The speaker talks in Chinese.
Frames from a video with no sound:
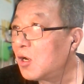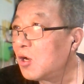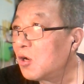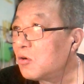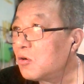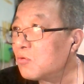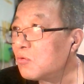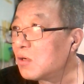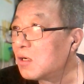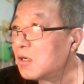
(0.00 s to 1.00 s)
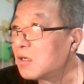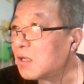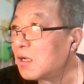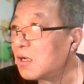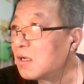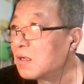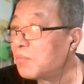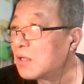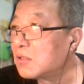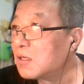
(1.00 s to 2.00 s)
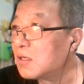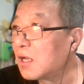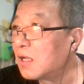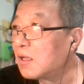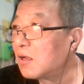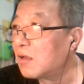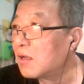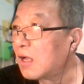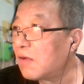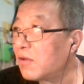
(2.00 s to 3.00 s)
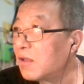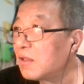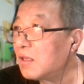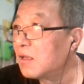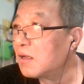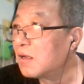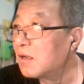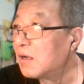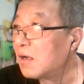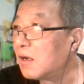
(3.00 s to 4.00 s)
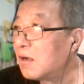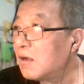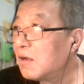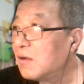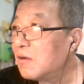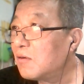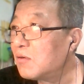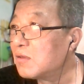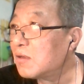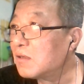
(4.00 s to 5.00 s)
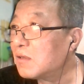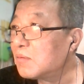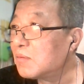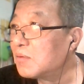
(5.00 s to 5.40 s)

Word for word: 如果他把车开到了咖啡厅啊，或者什么